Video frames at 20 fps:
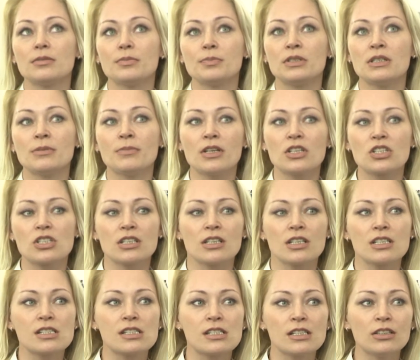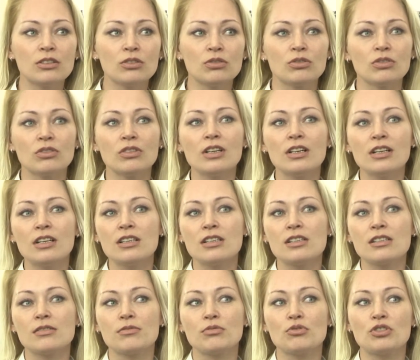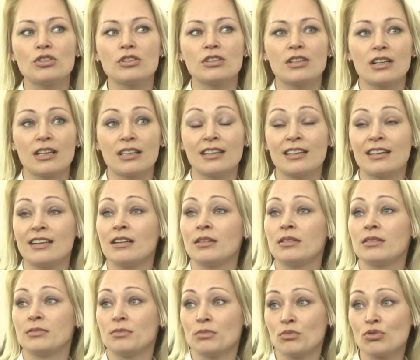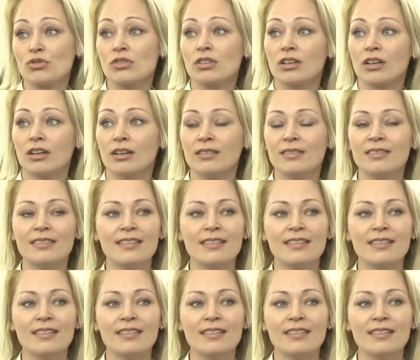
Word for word: поднимаешься на сцену, звучит родная музыка,